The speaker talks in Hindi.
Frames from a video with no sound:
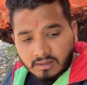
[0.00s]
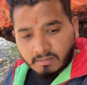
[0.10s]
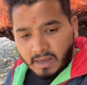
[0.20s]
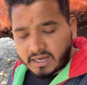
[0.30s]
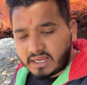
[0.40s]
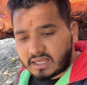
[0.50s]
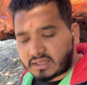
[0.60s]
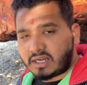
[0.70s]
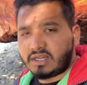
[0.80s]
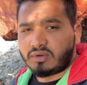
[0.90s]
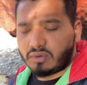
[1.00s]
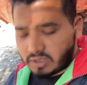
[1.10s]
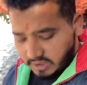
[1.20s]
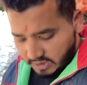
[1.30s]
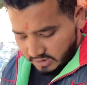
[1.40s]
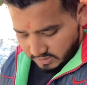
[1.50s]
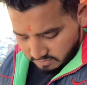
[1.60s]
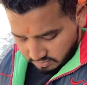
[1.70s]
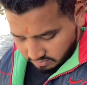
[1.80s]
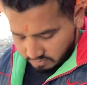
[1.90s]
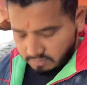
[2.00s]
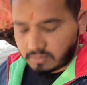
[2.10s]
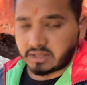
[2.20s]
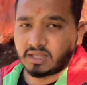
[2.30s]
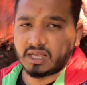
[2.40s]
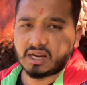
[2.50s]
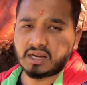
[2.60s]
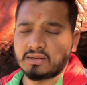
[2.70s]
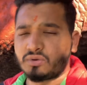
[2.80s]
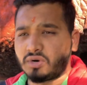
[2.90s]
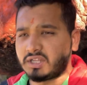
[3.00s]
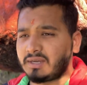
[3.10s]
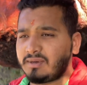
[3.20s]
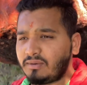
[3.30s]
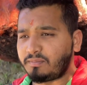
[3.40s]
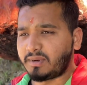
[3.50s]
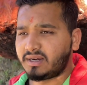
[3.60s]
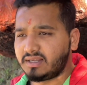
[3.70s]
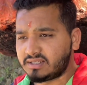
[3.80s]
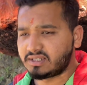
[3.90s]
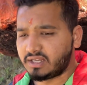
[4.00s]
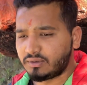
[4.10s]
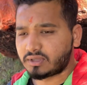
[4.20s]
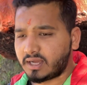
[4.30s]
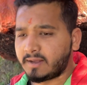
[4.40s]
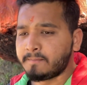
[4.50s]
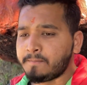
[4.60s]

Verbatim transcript: पानी कितना ही हो लेकिन मंदिर थोड़ा सा भी ऊपर नीचे नहीं होता है